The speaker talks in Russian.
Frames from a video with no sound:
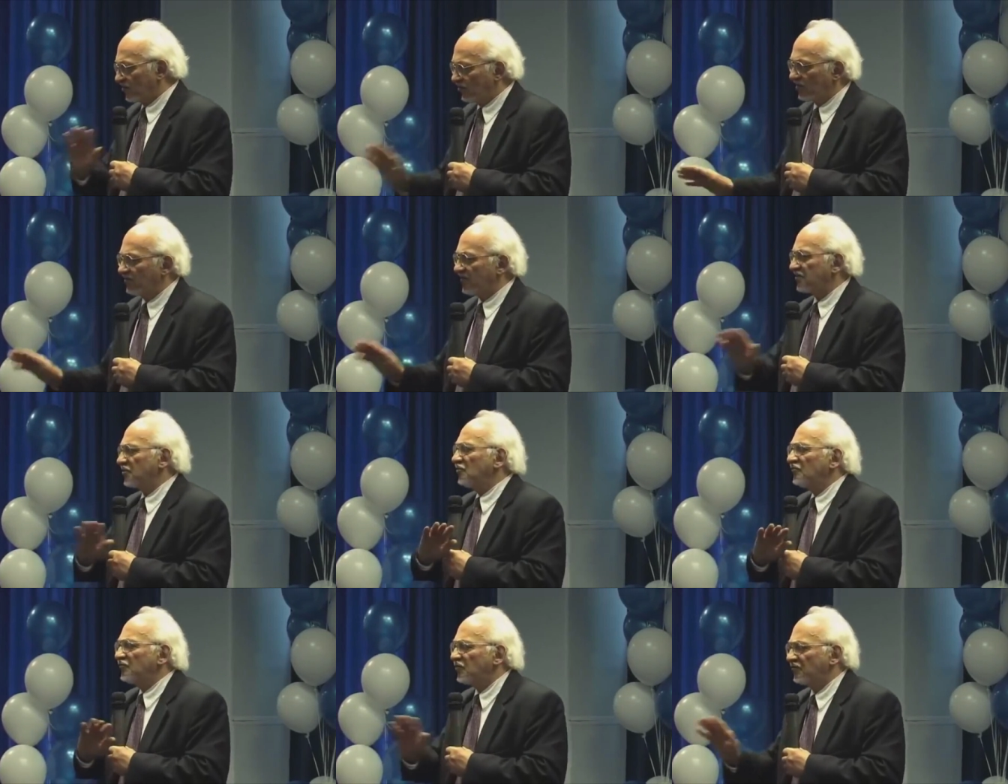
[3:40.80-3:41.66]
кормятся,
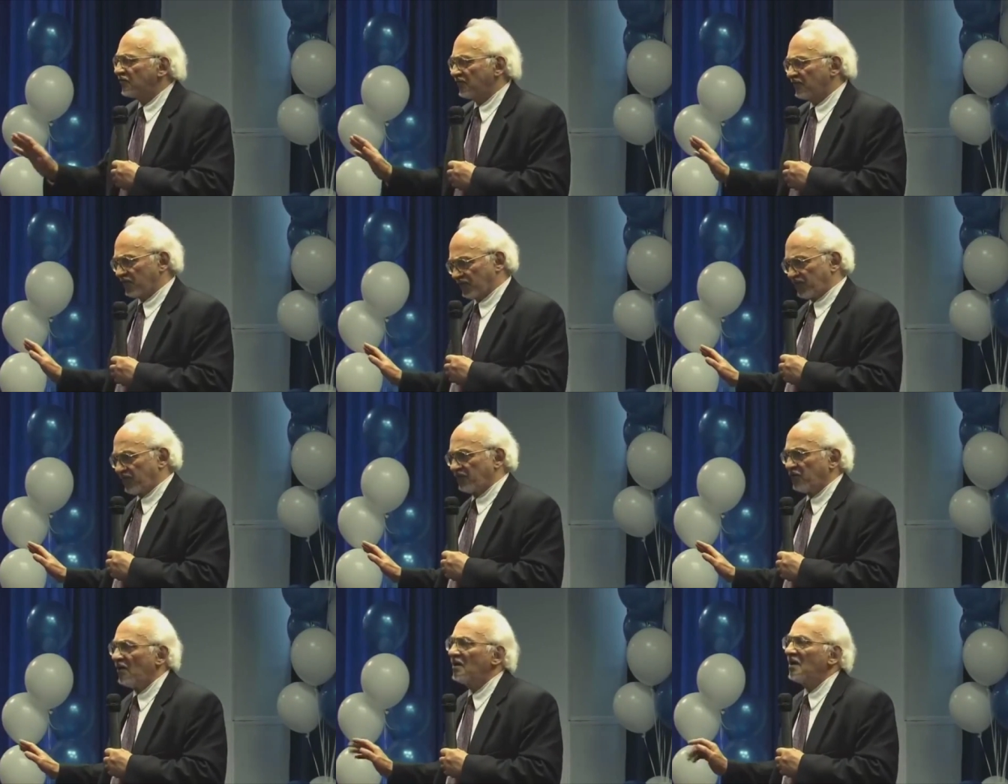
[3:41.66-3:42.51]
ну все, все, все, все,
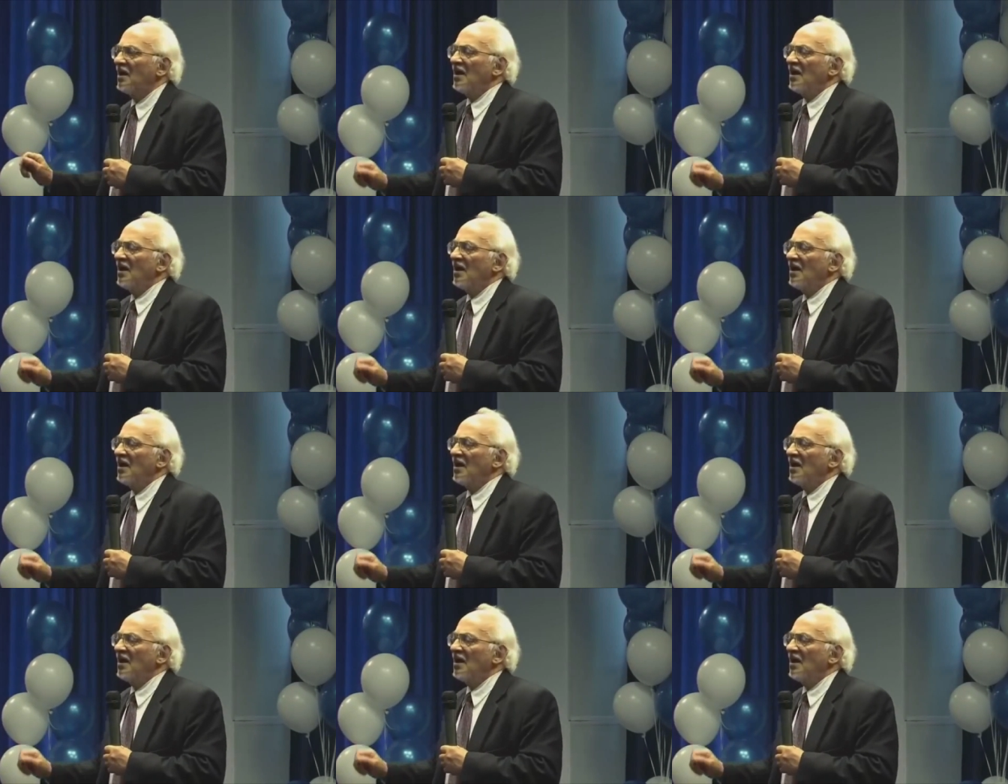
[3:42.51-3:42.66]
все.